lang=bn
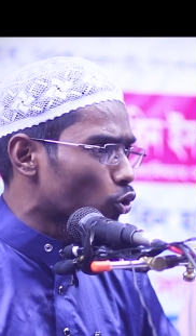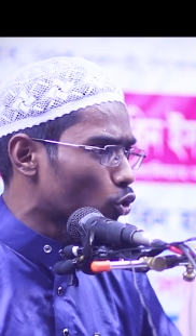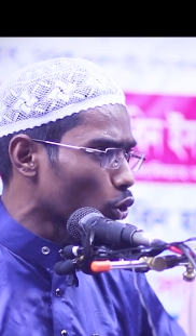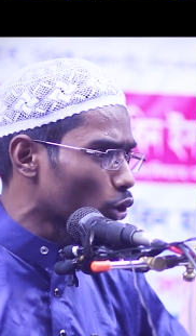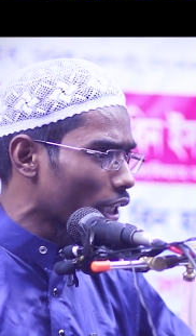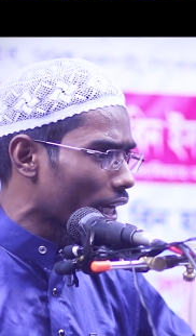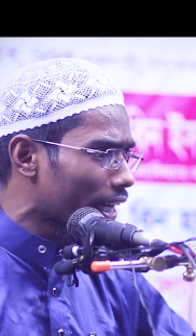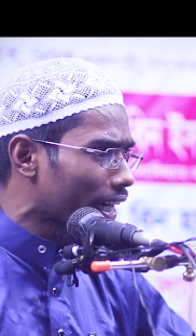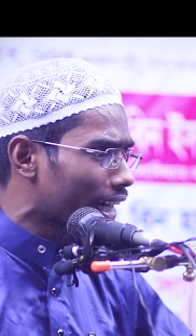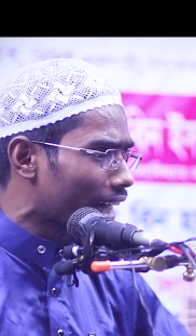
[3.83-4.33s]

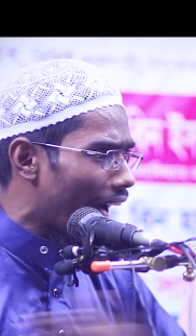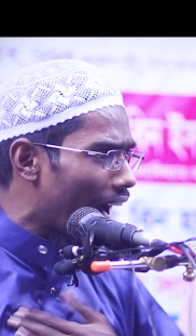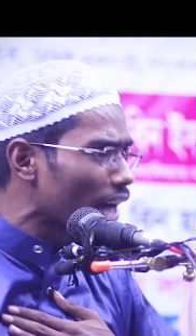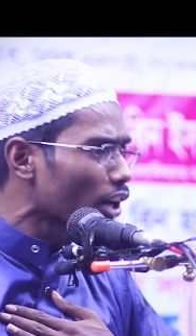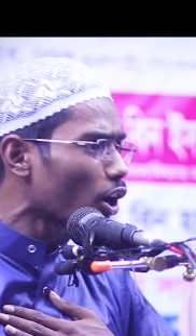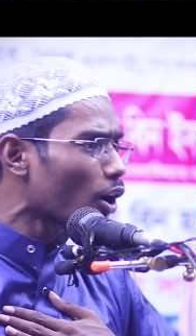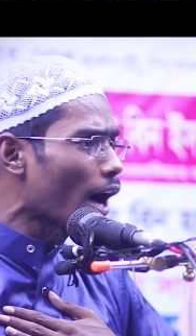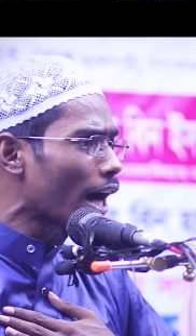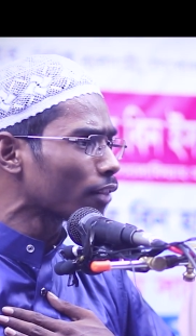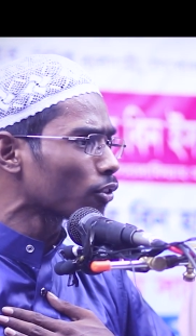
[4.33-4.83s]
যদি
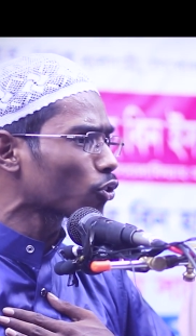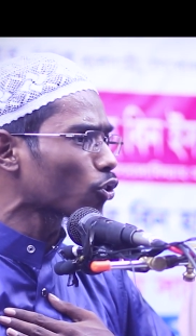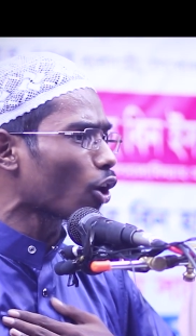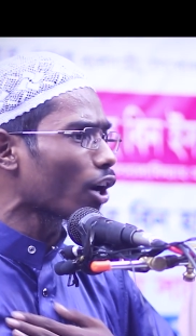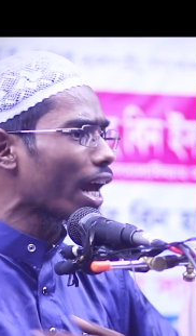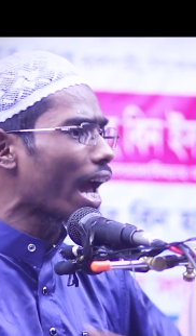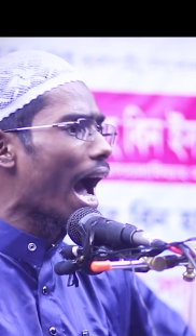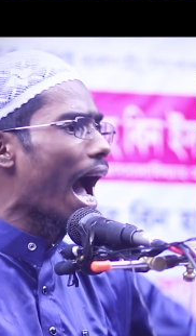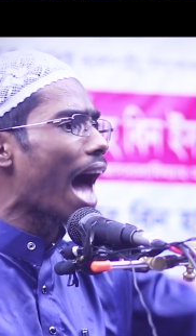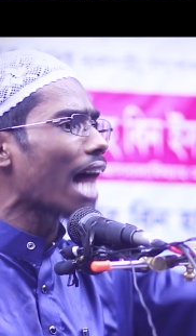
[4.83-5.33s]
কারো
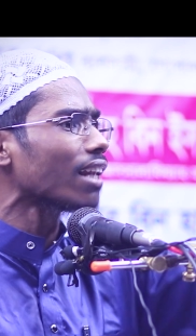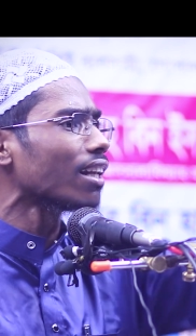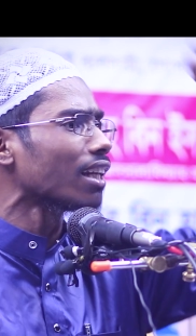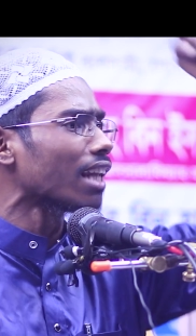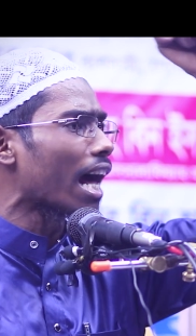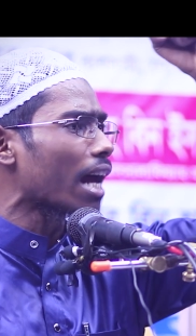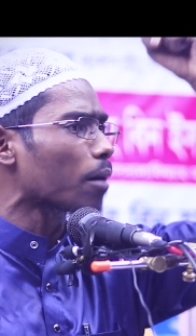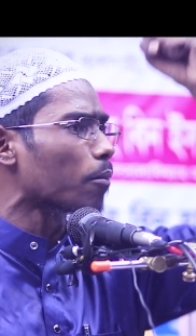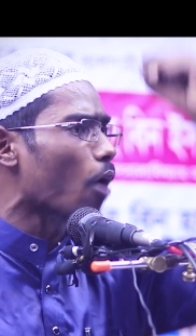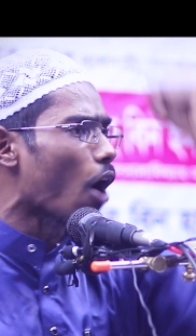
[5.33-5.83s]
অন্তরে
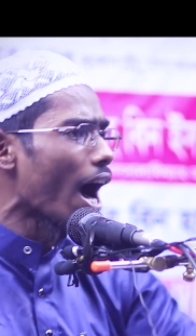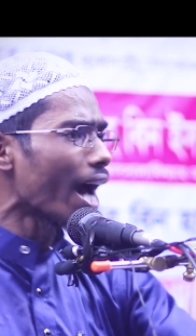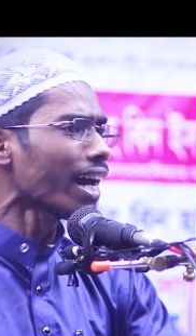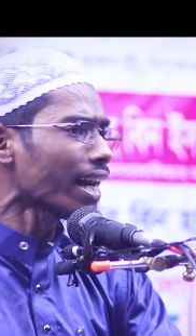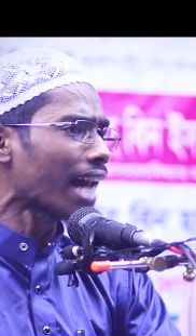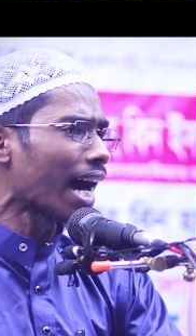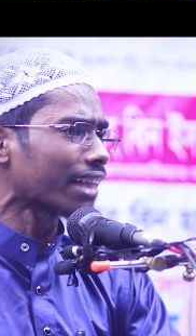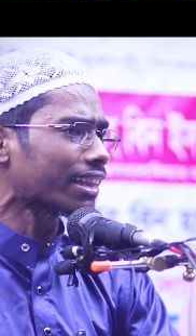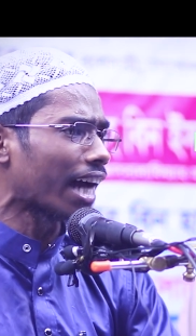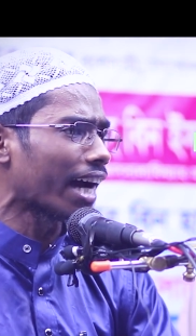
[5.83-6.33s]
আল্লাহর
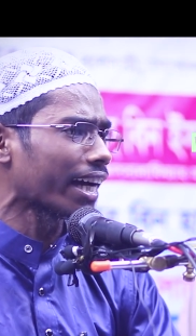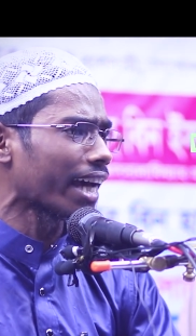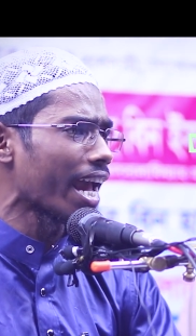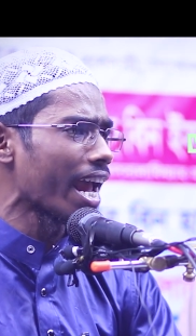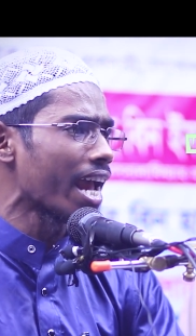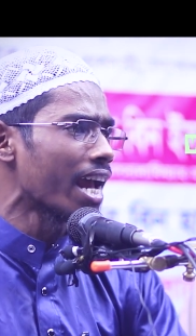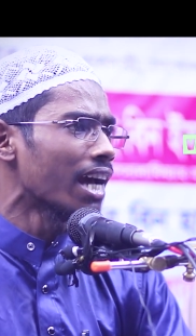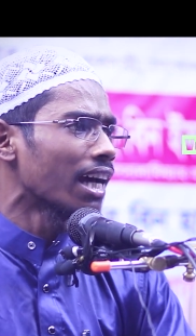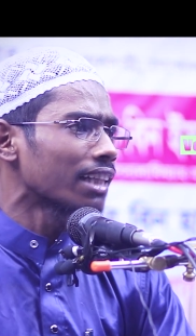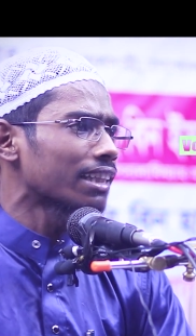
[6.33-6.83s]
ভয় না
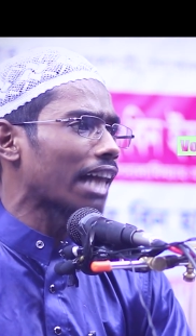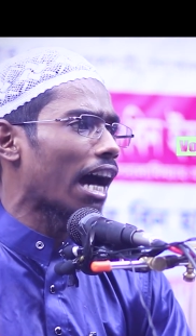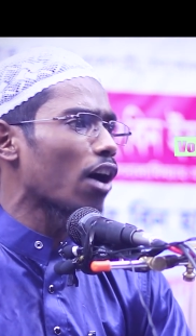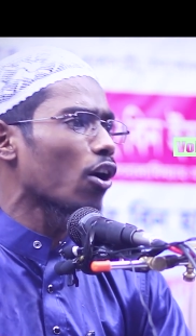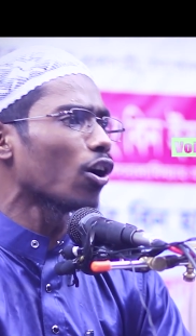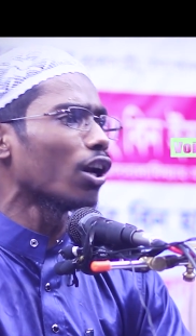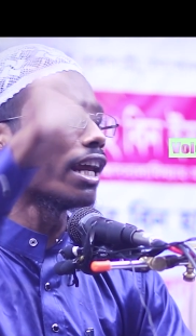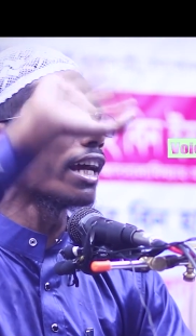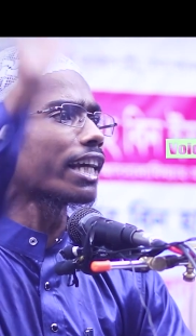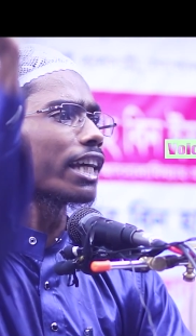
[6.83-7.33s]
থাকে
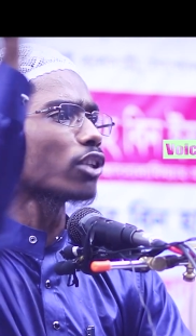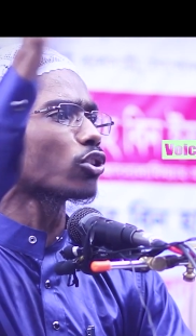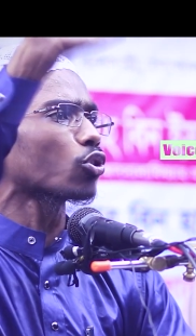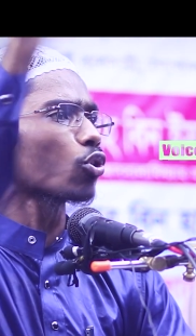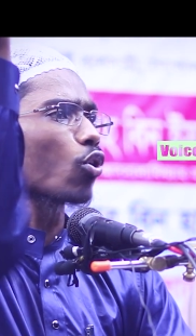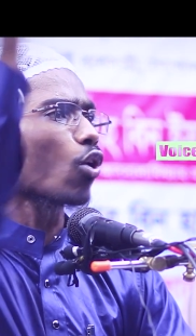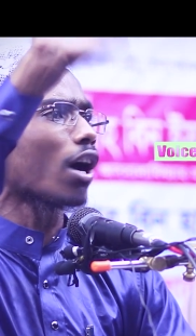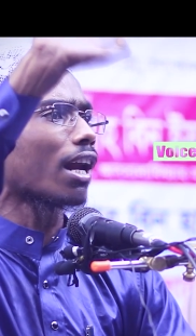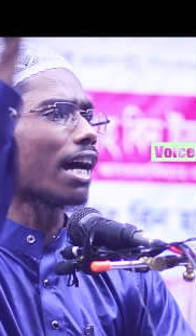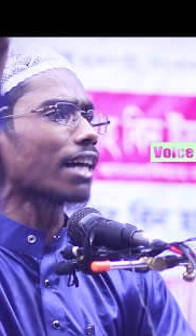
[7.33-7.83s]
তাহলে
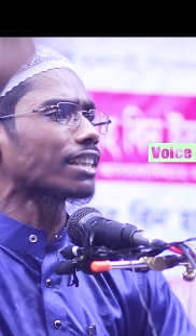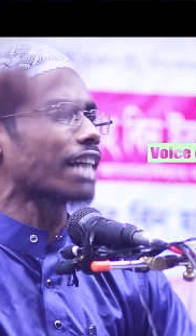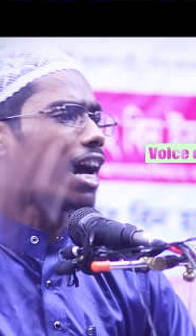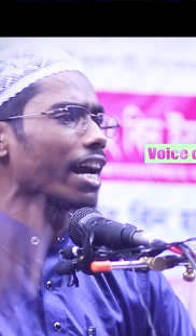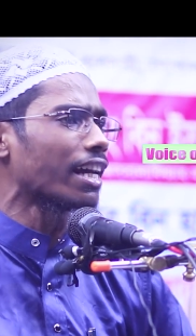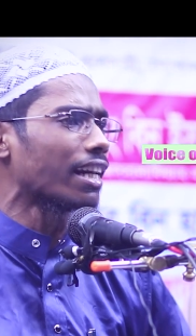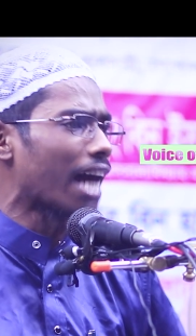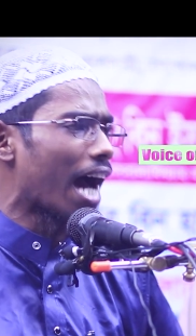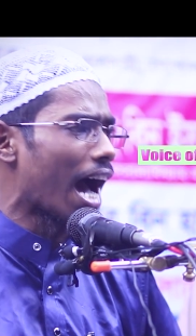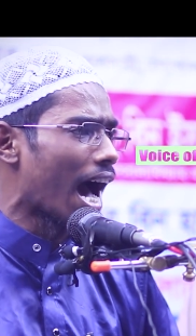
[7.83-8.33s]
কিছু করা
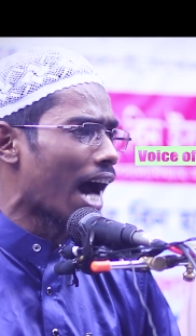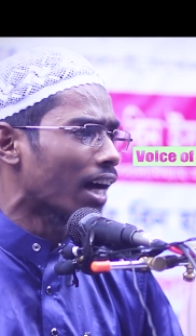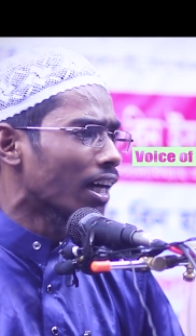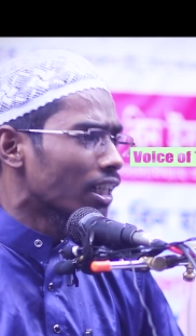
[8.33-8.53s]
যায় না